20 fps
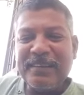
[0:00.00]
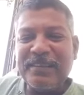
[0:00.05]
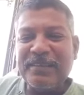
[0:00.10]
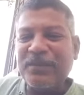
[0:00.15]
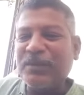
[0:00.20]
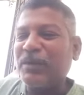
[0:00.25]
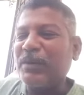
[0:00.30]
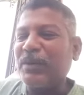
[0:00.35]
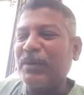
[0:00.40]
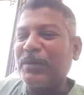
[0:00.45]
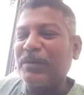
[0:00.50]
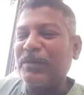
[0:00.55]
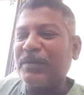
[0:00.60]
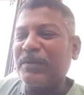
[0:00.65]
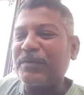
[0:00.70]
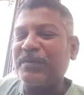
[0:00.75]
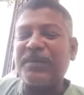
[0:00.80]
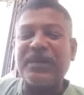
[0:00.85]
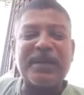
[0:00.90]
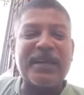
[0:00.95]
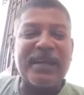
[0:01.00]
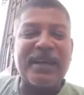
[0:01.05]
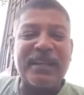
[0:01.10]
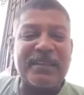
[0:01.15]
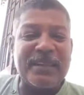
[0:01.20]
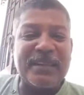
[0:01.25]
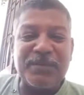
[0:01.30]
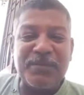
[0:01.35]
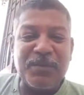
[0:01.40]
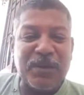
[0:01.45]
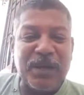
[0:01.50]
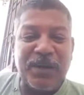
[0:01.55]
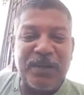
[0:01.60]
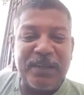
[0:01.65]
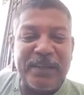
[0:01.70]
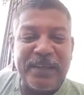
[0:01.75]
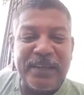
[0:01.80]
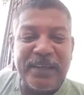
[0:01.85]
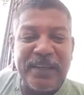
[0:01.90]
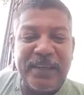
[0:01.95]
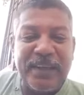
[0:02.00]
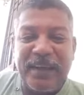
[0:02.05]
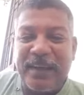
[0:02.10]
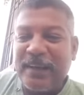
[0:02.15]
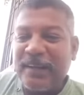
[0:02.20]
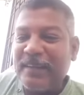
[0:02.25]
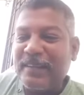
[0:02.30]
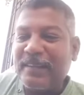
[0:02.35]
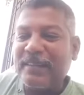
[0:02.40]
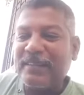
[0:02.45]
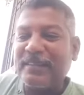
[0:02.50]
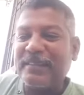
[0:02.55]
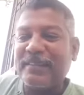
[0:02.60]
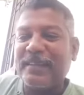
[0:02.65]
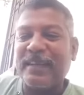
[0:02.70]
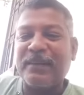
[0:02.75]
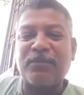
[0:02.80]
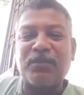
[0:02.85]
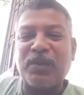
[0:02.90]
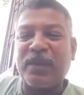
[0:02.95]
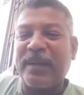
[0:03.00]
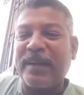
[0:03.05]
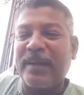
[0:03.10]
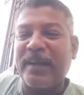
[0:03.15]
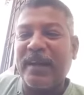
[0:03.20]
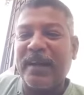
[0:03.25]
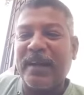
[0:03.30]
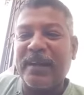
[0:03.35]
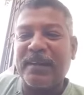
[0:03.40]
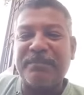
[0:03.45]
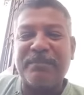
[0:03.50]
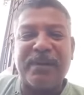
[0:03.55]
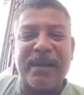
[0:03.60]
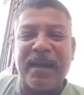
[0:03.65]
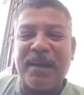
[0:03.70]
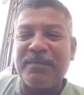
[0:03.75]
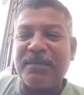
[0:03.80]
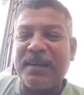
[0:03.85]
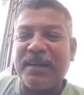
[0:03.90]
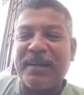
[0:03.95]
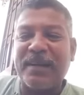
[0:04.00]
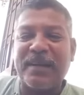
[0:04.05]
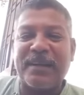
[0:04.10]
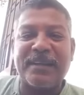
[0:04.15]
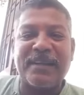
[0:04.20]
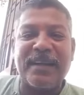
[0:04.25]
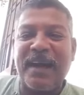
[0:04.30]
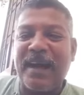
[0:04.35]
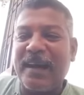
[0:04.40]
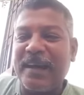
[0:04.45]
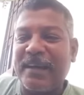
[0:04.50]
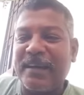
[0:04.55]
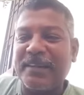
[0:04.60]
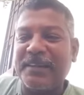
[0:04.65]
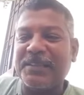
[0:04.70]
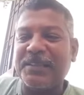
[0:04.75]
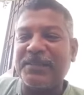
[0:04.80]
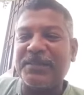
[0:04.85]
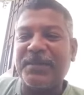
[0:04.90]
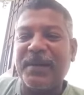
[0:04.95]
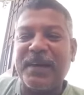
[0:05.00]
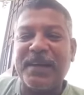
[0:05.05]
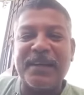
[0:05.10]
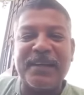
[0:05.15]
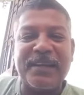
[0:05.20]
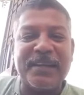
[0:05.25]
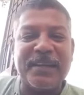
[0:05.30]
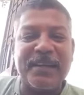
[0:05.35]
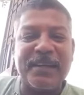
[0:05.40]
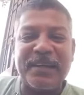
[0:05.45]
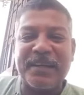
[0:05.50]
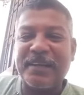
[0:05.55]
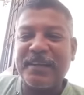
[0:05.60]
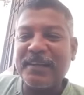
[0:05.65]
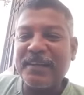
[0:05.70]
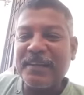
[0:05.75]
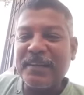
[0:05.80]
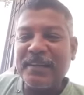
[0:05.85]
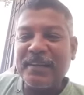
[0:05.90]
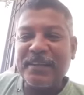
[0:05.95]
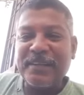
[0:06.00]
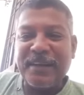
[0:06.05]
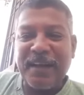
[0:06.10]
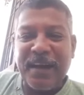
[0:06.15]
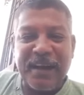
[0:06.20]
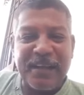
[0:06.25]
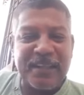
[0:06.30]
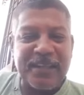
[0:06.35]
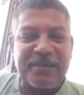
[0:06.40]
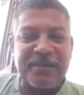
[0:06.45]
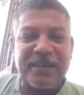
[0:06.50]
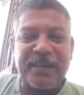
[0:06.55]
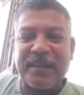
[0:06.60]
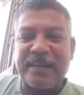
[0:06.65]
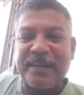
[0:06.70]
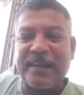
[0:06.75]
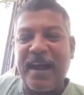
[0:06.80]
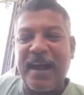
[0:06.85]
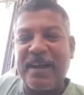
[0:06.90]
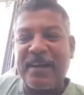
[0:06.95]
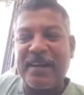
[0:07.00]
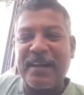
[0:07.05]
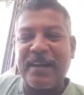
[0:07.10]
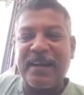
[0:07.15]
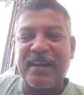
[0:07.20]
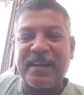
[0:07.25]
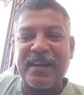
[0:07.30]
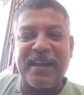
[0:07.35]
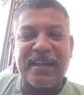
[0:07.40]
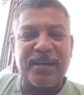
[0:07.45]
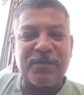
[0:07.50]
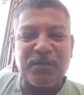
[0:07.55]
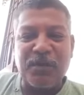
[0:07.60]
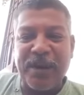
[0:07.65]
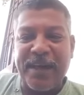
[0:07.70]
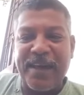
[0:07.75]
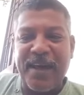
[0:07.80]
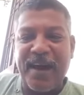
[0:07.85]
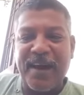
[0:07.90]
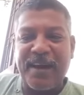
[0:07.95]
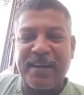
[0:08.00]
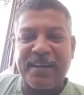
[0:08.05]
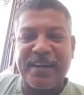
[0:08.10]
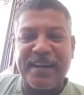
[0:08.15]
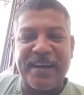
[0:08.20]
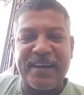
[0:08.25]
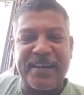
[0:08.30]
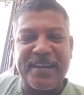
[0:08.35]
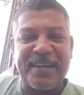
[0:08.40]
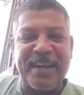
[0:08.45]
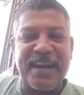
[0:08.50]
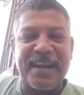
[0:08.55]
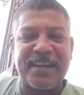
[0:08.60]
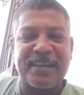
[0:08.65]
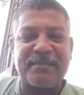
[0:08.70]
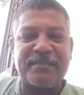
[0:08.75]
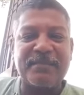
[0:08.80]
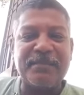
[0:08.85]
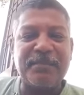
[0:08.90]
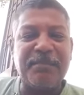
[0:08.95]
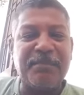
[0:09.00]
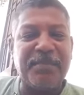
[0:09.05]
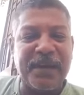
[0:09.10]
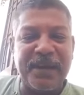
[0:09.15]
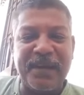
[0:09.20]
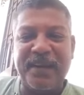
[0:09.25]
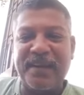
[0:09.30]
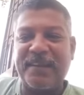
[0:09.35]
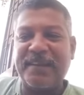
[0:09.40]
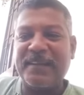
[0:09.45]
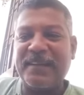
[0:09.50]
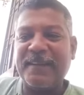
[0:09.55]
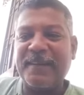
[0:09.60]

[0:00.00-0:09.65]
இவங்க இவங்கெல்லாம் திமுகவில் இல்லையா இந்த முதலியார் பிராமணர் நாயுடு வன்னியர் யாதவர் நாடார் அகமுடையார் ரெட்டியார் பிள்ளை